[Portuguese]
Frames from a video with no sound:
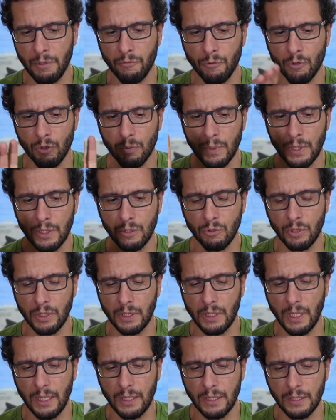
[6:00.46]
me informando
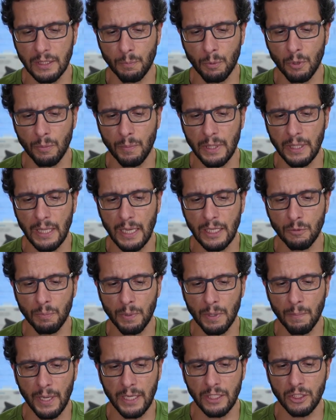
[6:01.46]
que tem disponibilidade
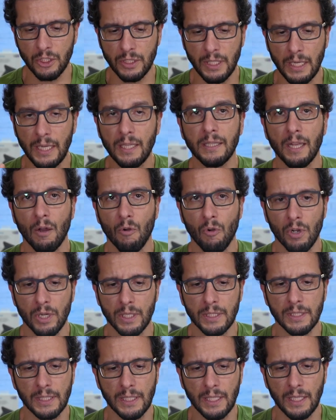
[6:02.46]
para mais de 30
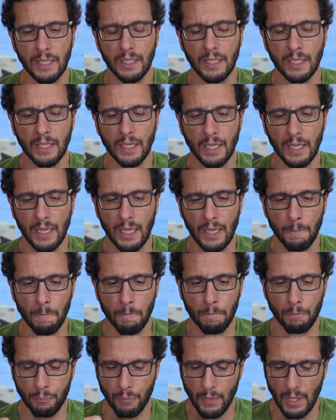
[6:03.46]
horas aqui.
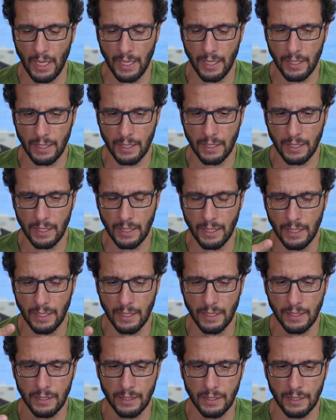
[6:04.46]
É,
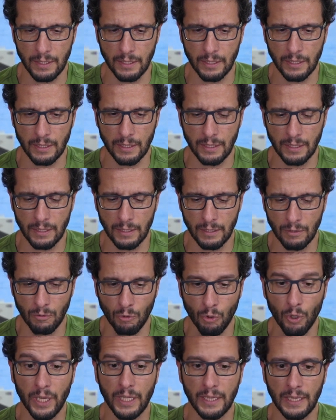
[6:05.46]
é,
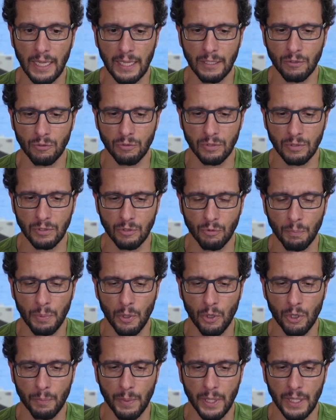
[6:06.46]
conectado num
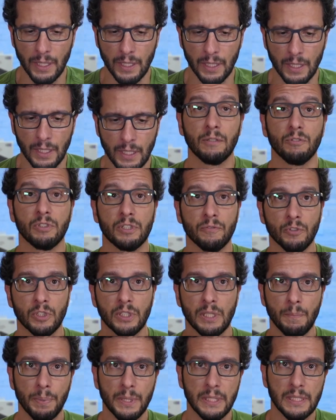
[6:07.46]
power bank. Então, se
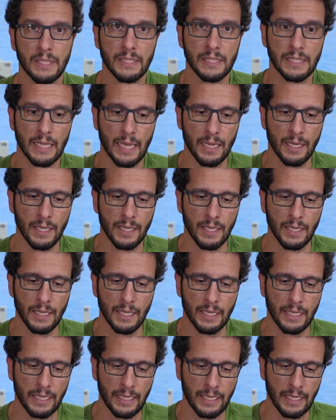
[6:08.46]
você precisar
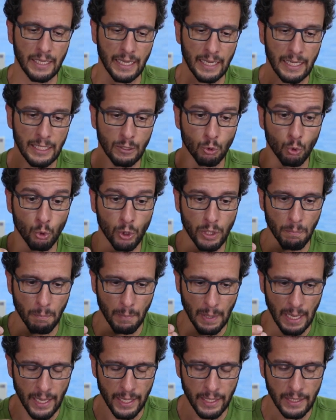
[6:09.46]
que ele dure
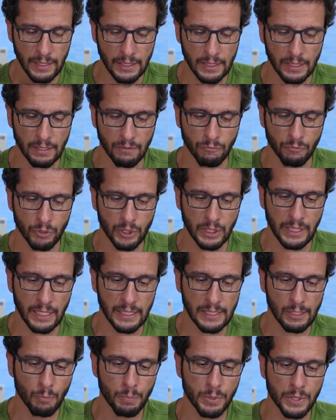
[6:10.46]
mais, você
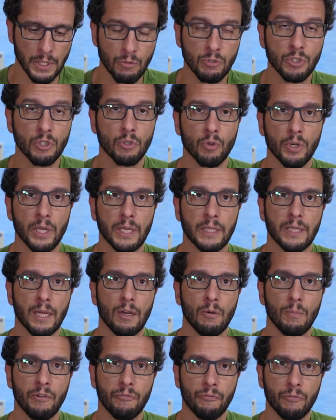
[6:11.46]
tem essa opção de
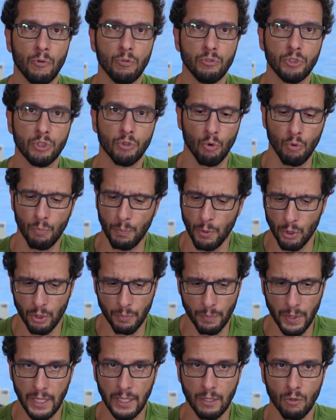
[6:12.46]
conectar uma fonte ou um
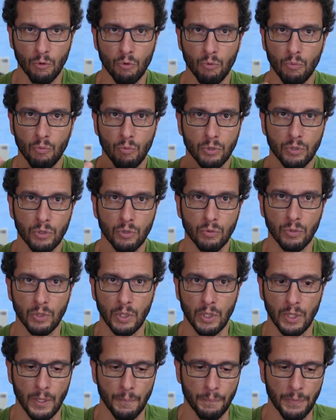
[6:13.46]
power bank, algum outro
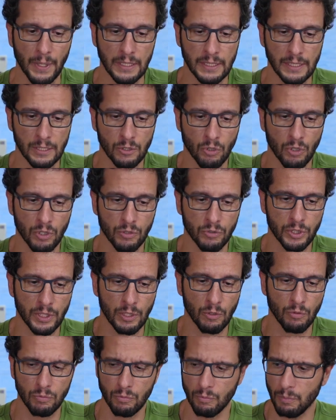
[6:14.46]
acessório
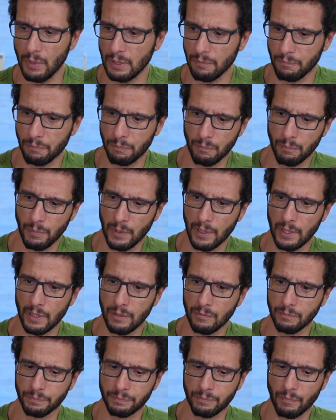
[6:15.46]
seu, uma,
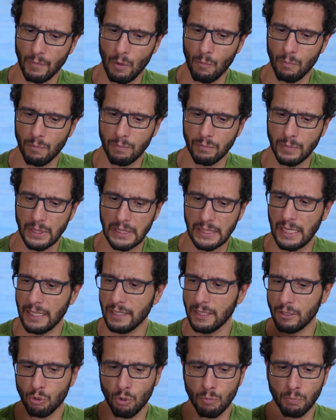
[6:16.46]
uma, uma
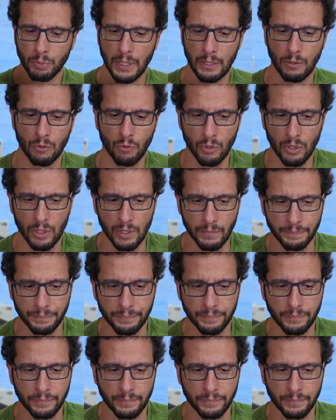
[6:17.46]
saída de computador